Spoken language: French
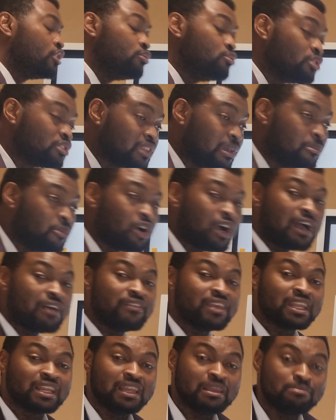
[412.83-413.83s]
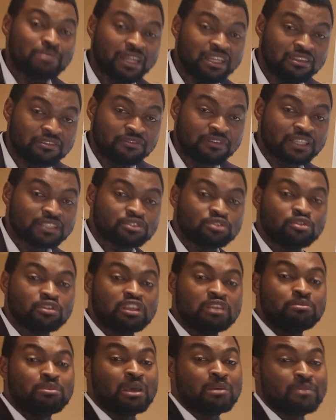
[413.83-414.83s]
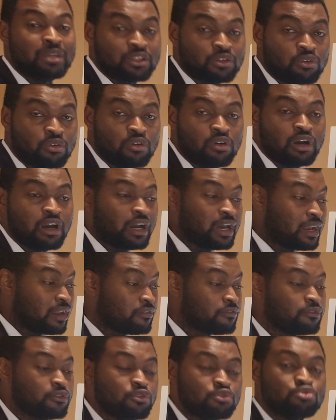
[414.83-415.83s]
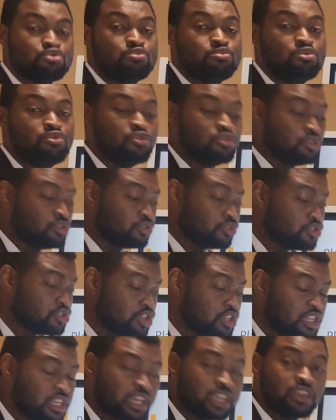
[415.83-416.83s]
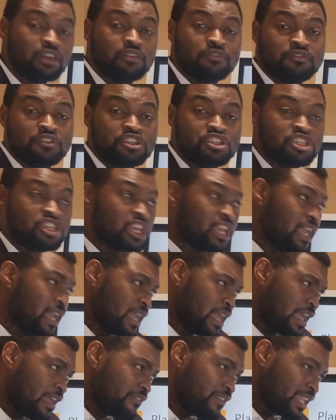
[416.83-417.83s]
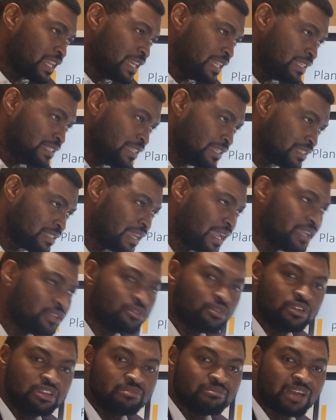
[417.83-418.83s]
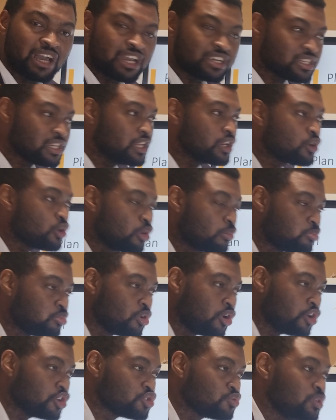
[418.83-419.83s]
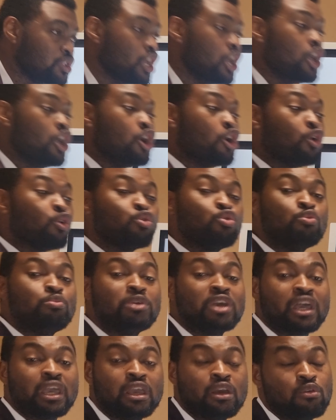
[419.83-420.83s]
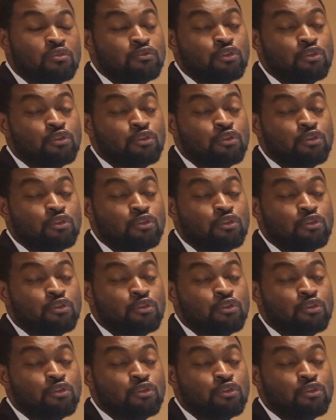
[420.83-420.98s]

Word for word: notamment avec les manifestes qui permettront à la fin du build de générer un fichier avec les détails de l'image et qu'on pourra ensuite récupérer au